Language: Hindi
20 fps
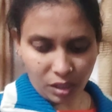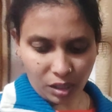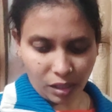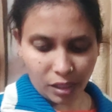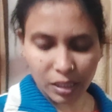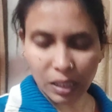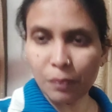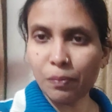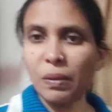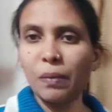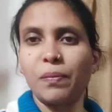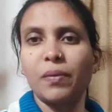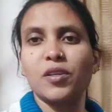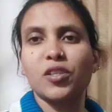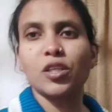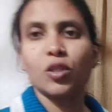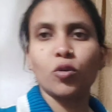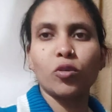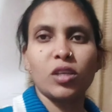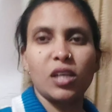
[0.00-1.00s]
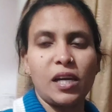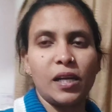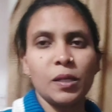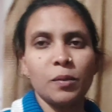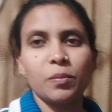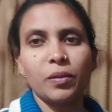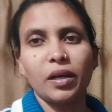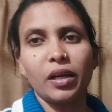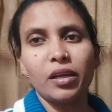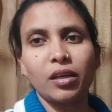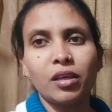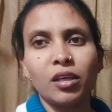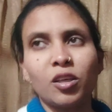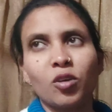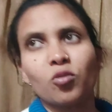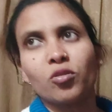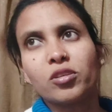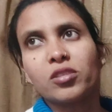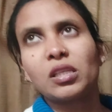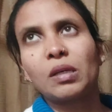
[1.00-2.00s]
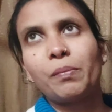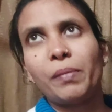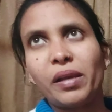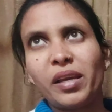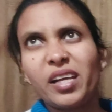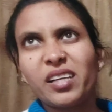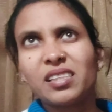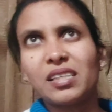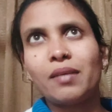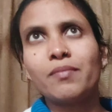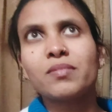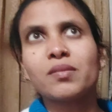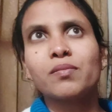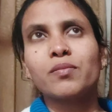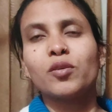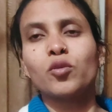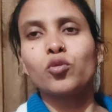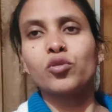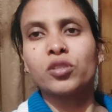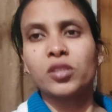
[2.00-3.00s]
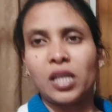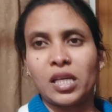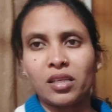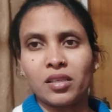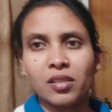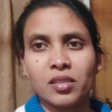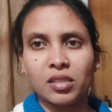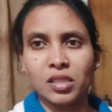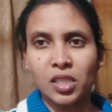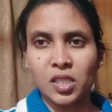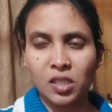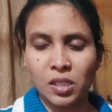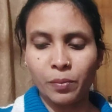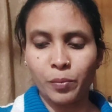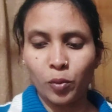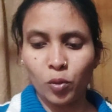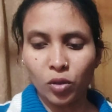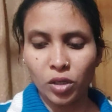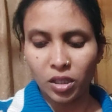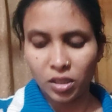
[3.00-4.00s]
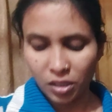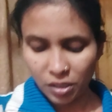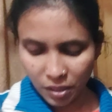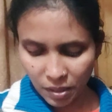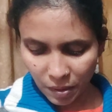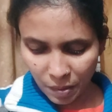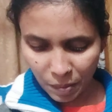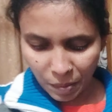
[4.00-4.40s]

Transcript: लेकिन प्रिपरेशन तो करानी पड़ेगी क्योंकि इसके पहले एग्जाम्स भी कुछ कारण से स्किप हो गए थे